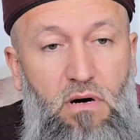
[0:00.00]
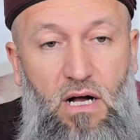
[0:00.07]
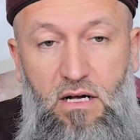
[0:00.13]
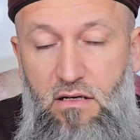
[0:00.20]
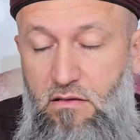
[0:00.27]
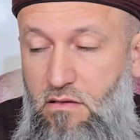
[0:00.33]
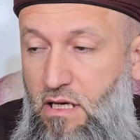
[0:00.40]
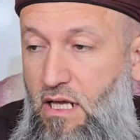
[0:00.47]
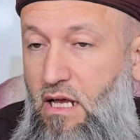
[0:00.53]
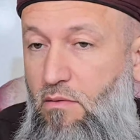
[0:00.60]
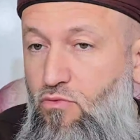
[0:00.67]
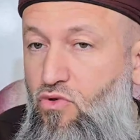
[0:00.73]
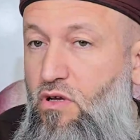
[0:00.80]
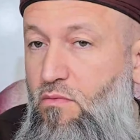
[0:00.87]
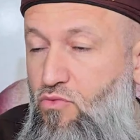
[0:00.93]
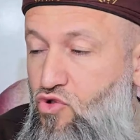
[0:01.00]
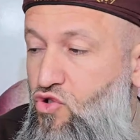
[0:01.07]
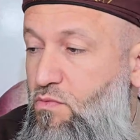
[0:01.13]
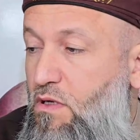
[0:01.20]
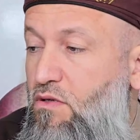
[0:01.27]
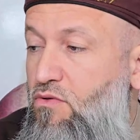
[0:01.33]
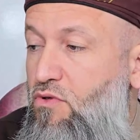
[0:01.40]
Bak elhamdülillah
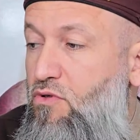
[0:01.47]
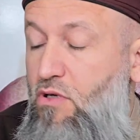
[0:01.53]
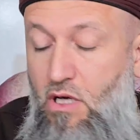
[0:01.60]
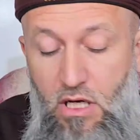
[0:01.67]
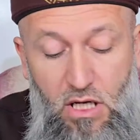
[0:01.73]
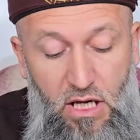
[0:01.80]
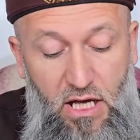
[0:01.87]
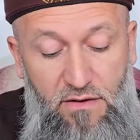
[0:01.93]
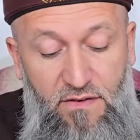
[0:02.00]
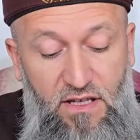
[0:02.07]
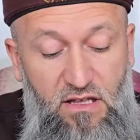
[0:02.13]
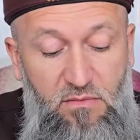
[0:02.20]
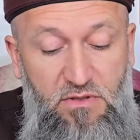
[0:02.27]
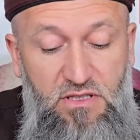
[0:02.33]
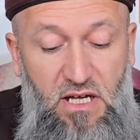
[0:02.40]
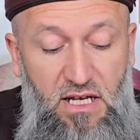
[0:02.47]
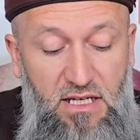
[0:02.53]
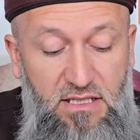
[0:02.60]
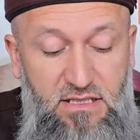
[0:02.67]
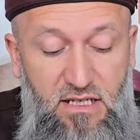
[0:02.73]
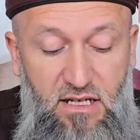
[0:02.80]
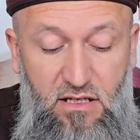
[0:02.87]
Müslüman diyor. Efendimiz
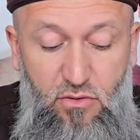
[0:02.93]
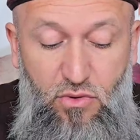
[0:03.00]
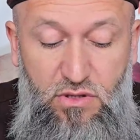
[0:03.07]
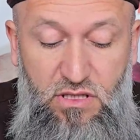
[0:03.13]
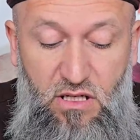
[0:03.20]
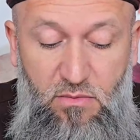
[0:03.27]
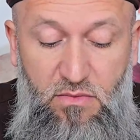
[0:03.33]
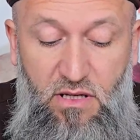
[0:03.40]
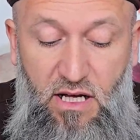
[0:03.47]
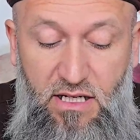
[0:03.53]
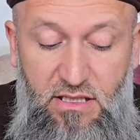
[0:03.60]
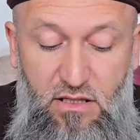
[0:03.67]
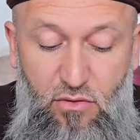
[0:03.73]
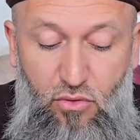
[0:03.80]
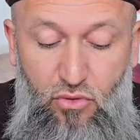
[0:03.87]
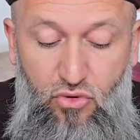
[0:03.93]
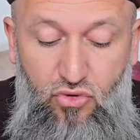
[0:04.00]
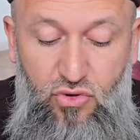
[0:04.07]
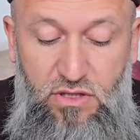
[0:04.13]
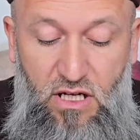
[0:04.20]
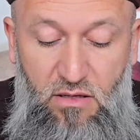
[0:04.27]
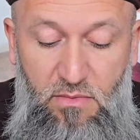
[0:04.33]
Aleyhisselatü Vesselam'ın hakkında
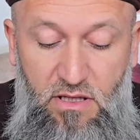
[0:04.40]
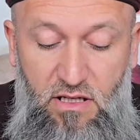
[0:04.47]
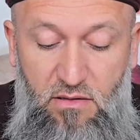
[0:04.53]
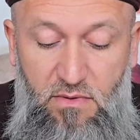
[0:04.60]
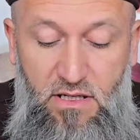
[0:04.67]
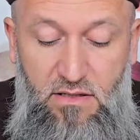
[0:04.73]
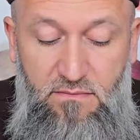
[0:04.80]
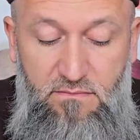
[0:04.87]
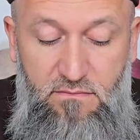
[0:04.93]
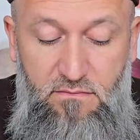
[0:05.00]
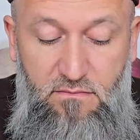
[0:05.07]
konuştuğu kelimelere bak.